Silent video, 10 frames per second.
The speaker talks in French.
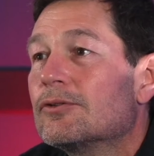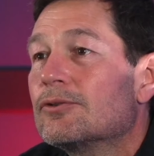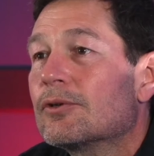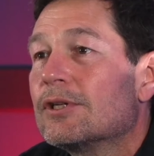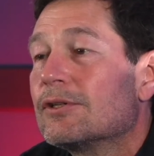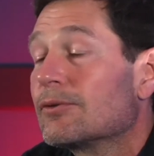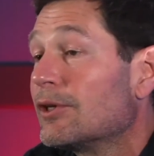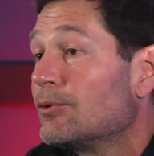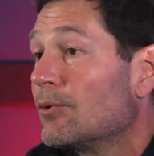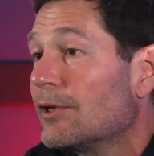sur, des,
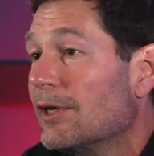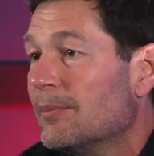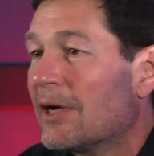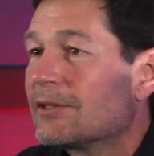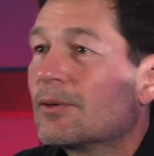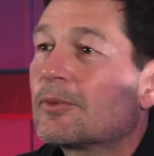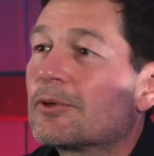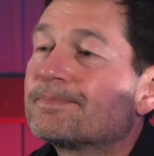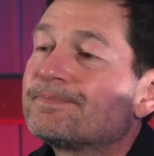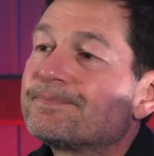tournées par exemple.